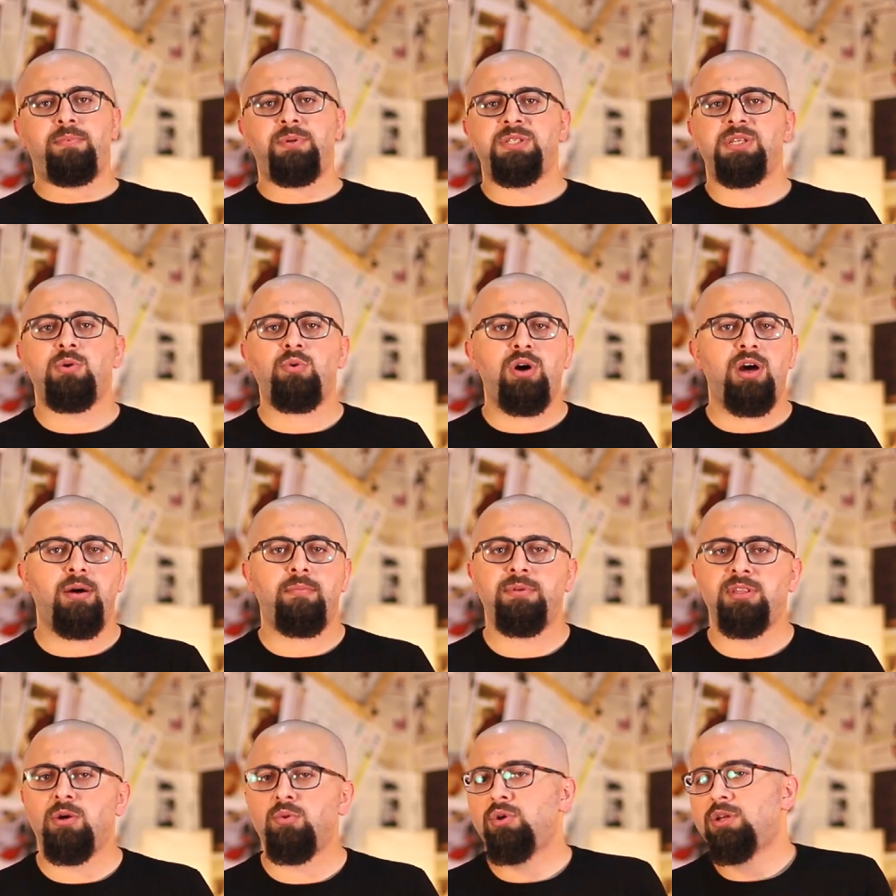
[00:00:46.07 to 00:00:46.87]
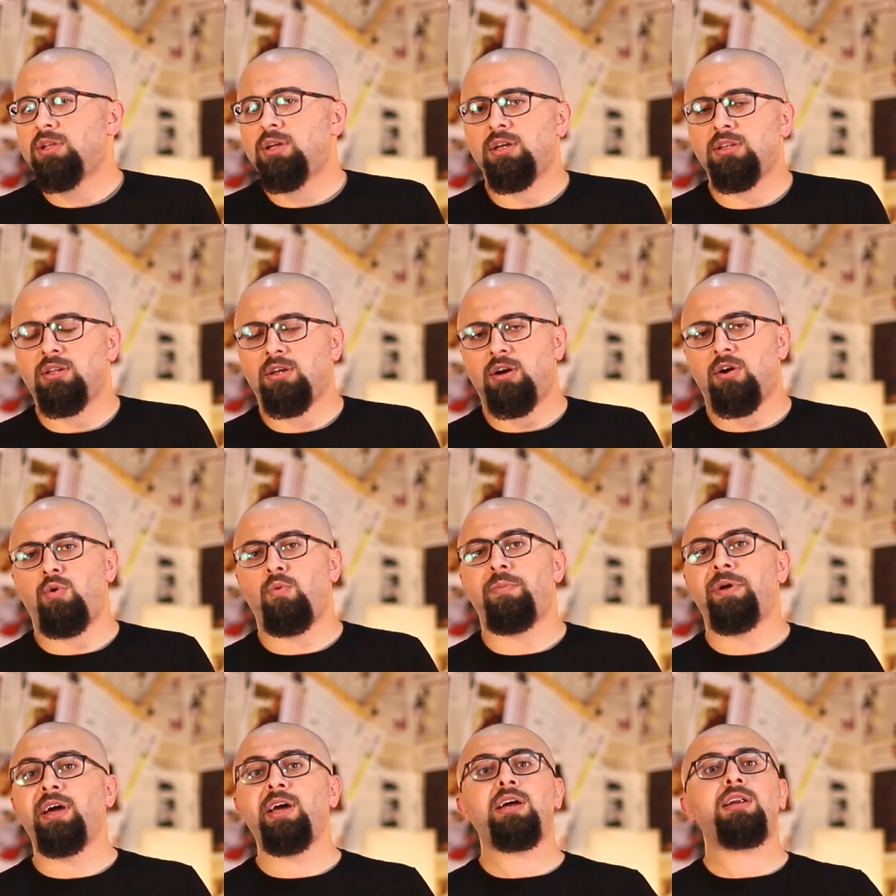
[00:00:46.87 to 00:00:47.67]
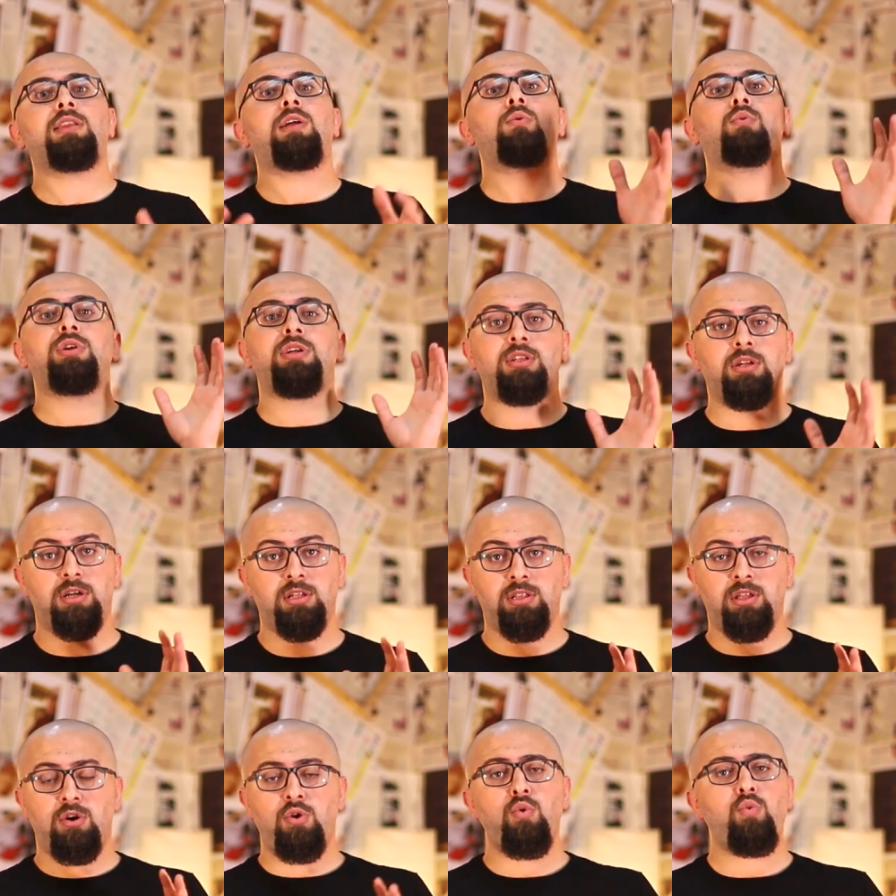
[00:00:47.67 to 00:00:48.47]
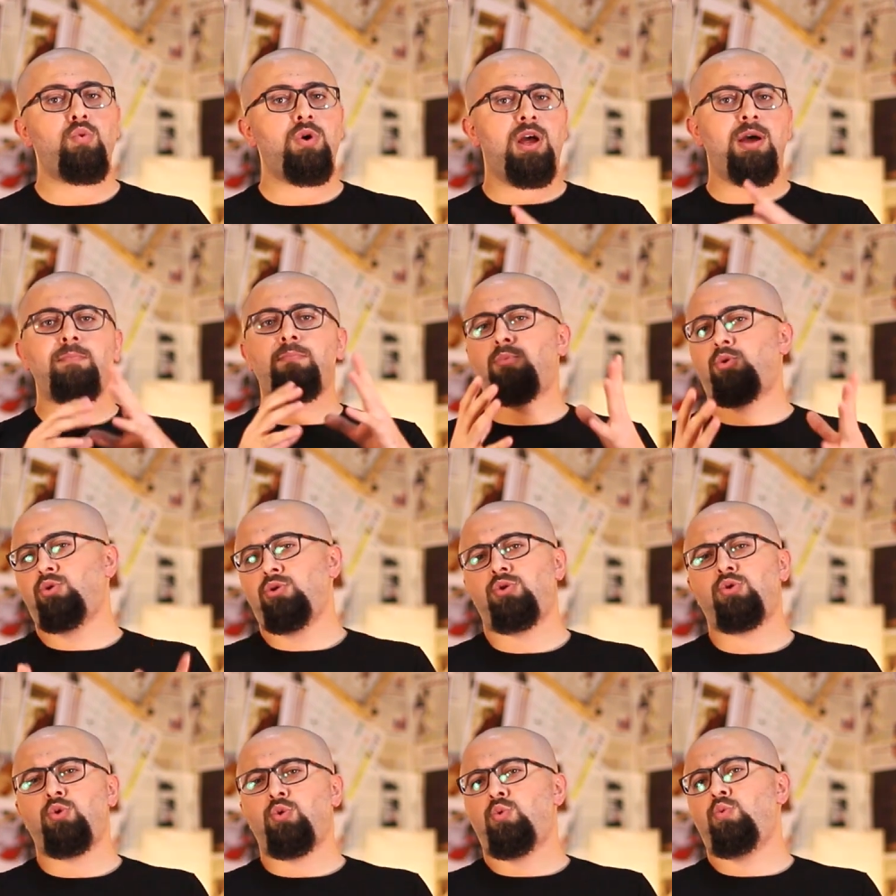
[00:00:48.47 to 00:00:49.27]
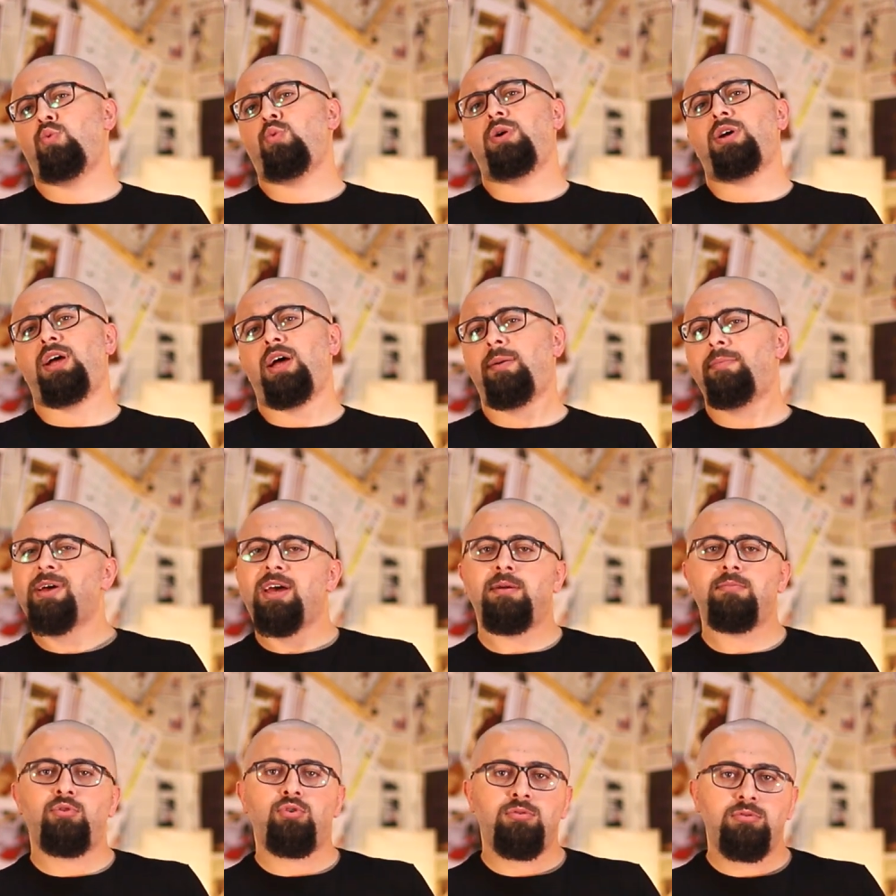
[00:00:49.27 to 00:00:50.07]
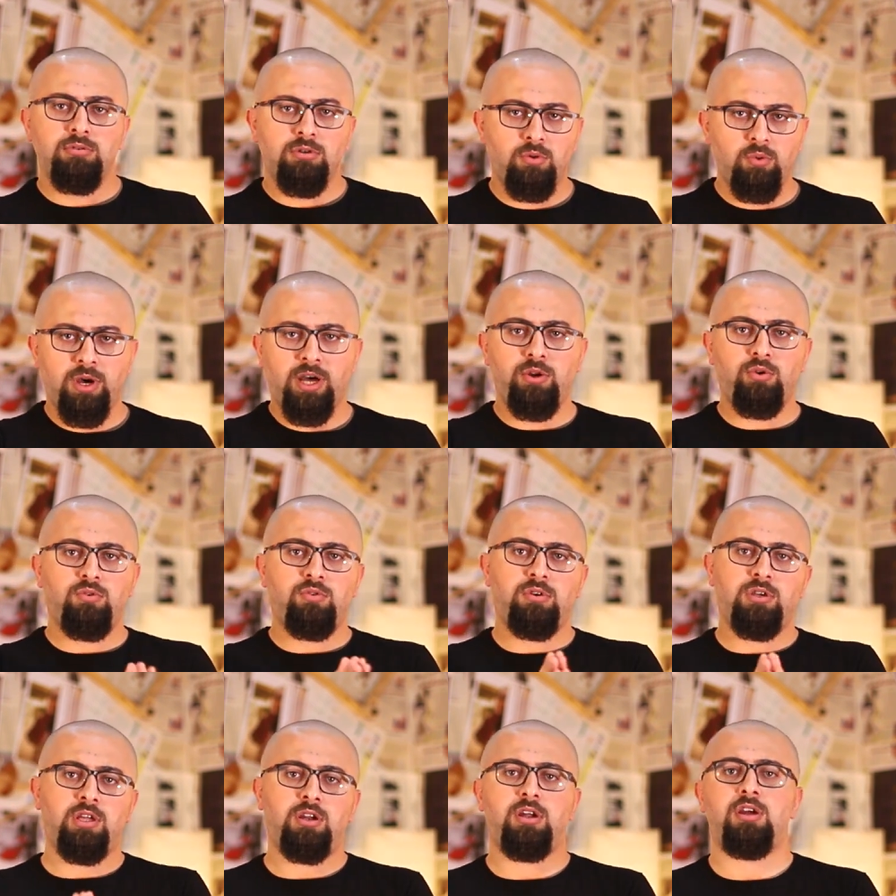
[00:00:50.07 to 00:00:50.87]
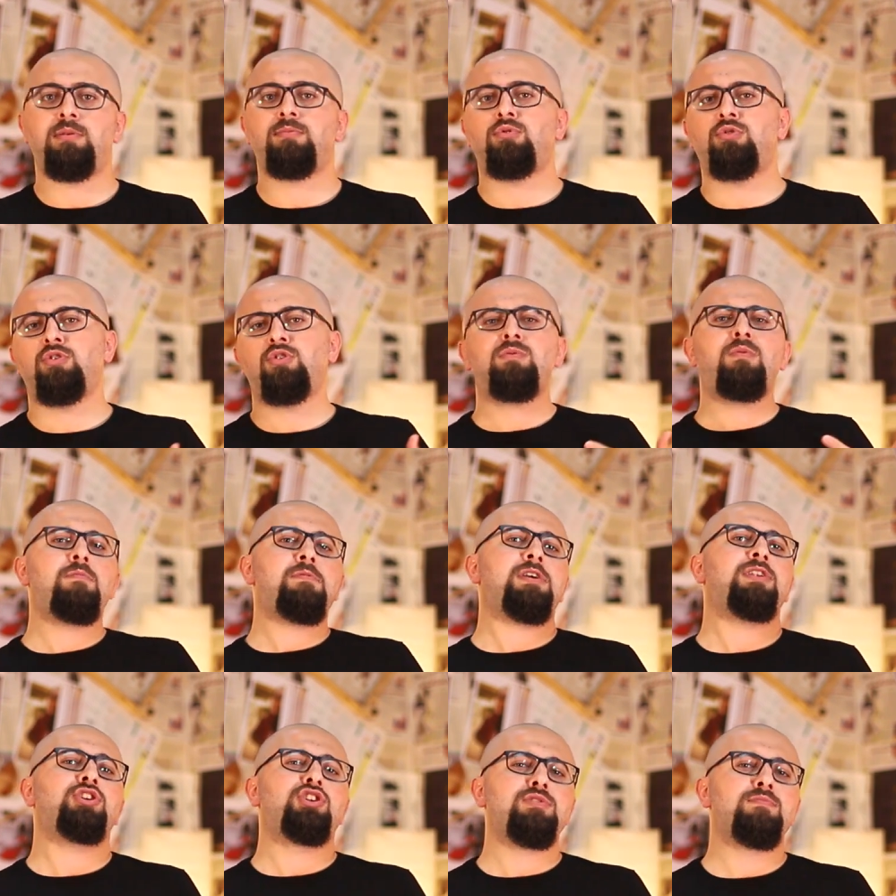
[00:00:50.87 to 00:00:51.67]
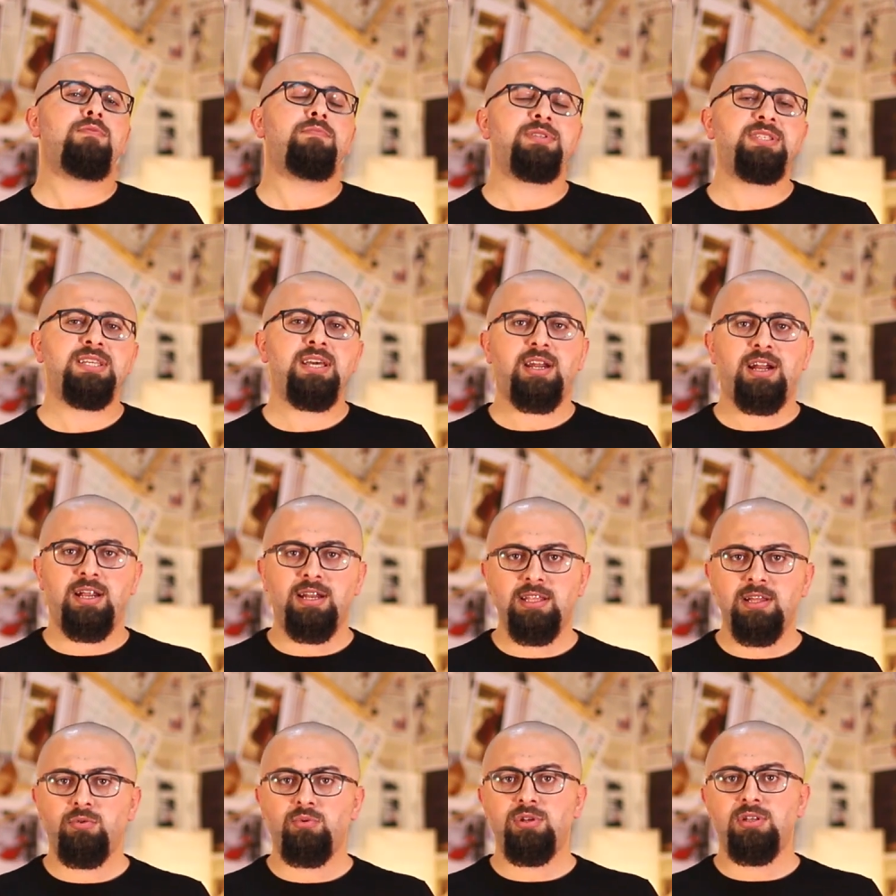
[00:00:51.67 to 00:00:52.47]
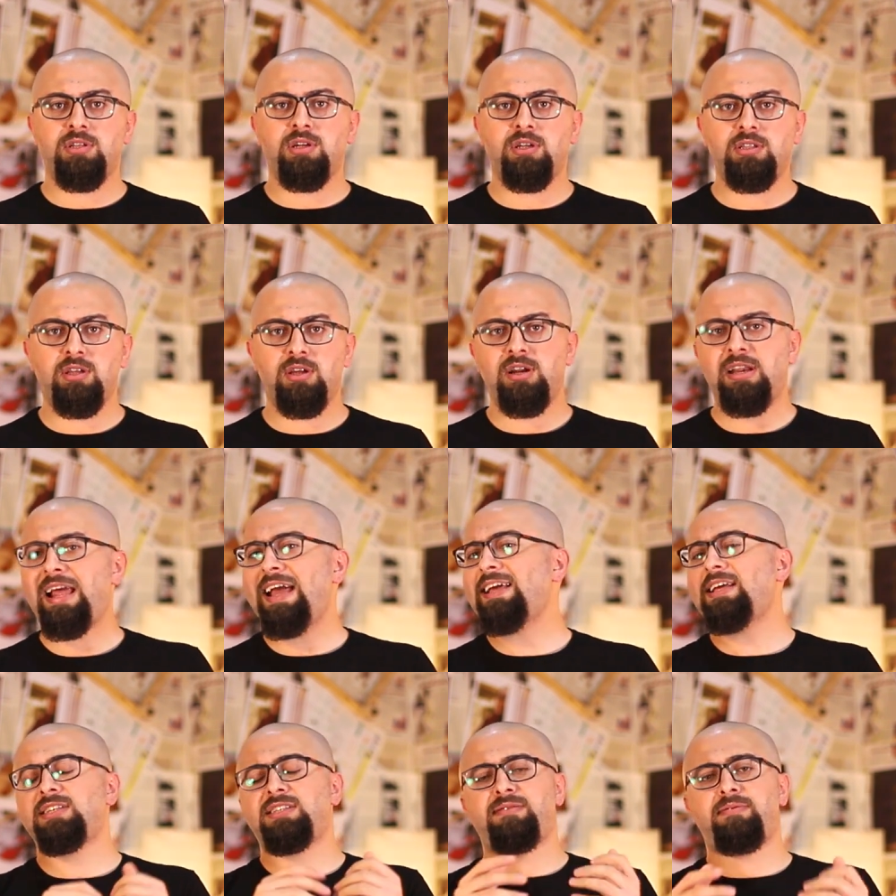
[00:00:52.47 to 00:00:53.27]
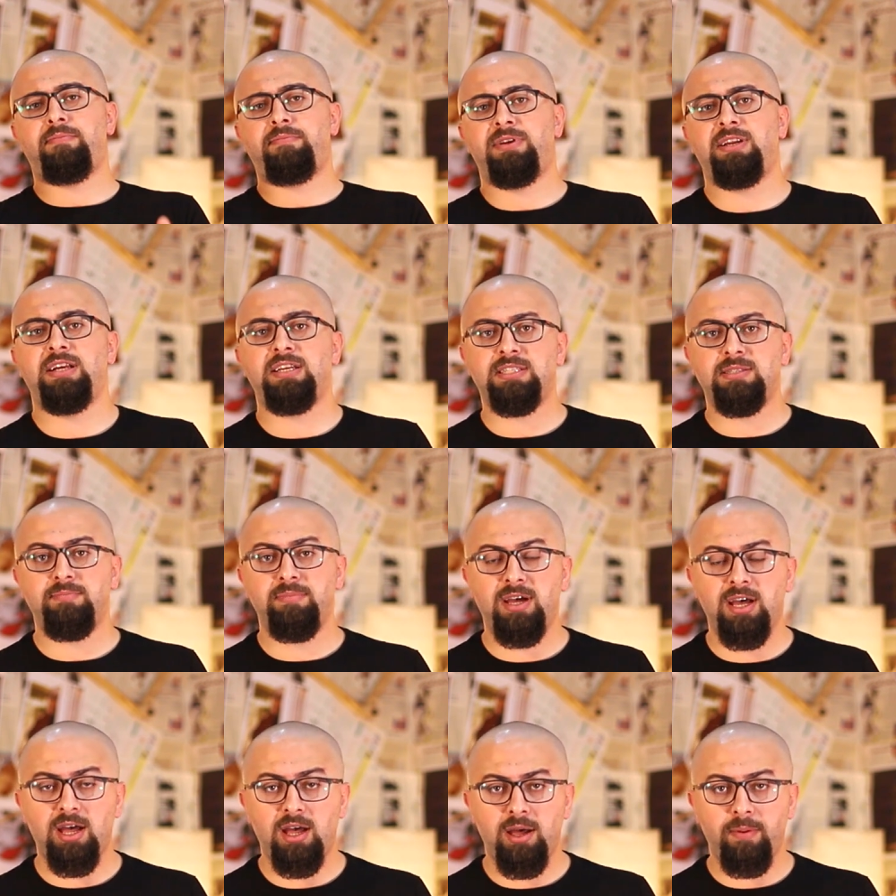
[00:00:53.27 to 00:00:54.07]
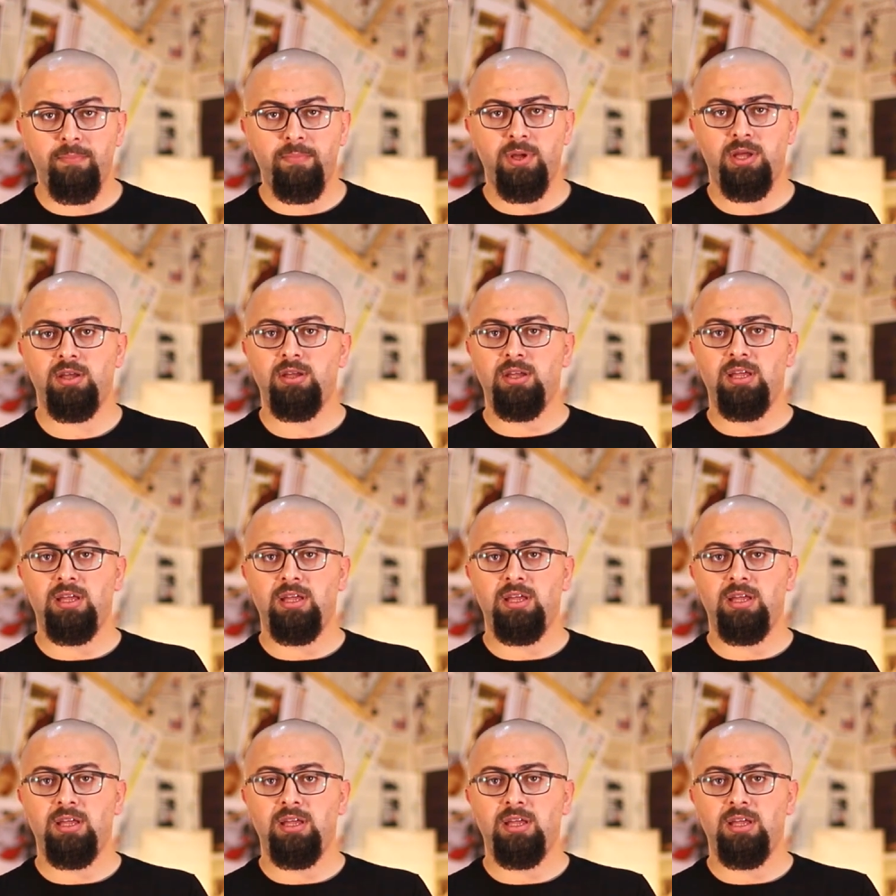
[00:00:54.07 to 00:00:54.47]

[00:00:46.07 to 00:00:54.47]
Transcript: سواء بدوله قطر او بغير دوله قطر هو همه انه هو حبايبه اخوانه قرايبه ممكن تجيهم زياره على دوله قطر لاي سبب من الاسباب